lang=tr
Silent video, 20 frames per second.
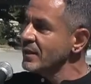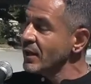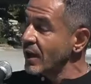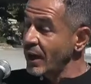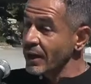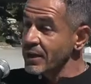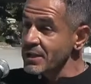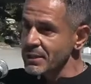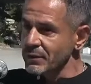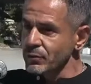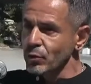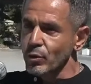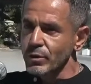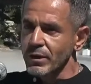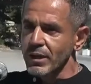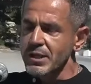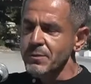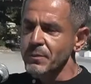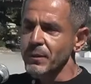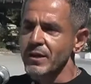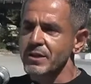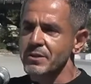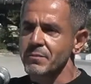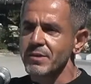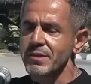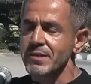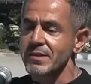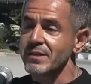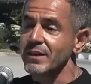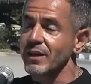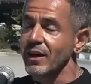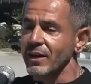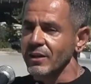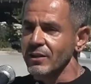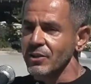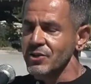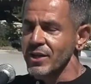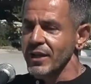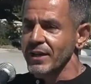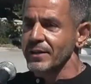aynı zamanda Ölüdeniz plajımız
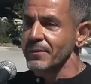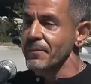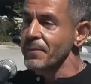alacak.